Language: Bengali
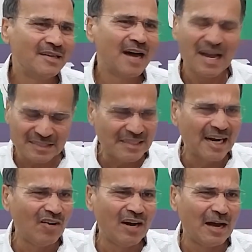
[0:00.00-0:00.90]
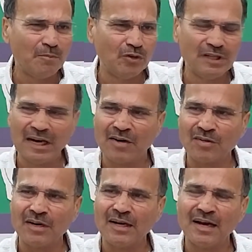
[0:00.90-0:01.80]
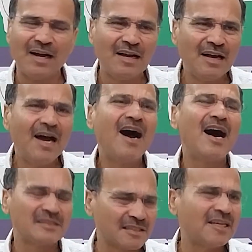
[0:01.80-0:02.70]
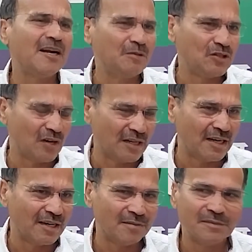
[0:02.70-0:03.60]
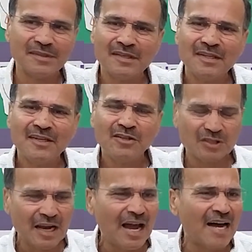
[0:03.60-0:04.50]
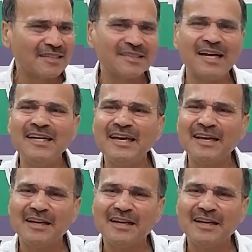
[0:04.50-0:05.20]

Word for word: আজ থেকে নয় রাম মন্দিরের ঘটনা আস্থার বিষয় এটা তো সেই আস্থা নিয়ে